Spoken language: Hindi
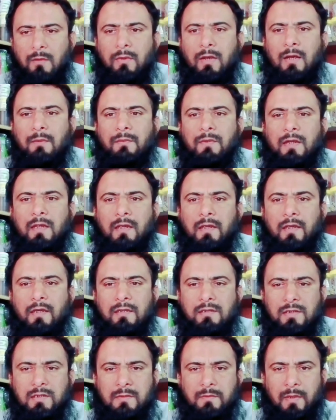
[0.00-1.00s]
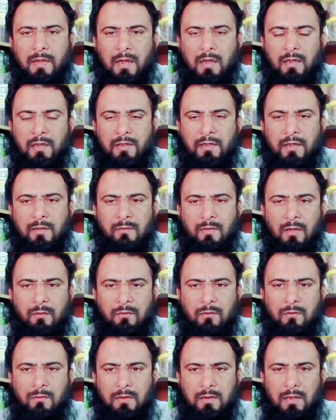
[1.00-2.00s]
अब आपने एक चीज़ बना लेनी है मैं
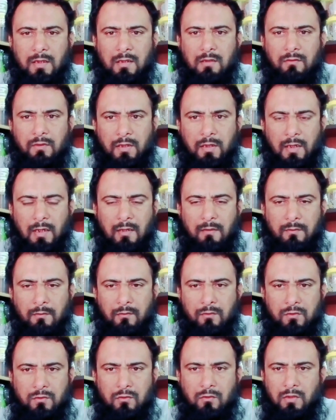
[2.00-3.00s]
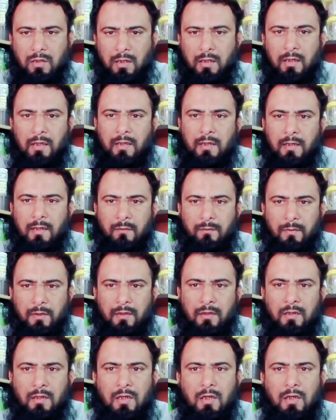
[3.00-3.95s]
आपको बता रहा हूँ कि आप उसको रख लें घर पे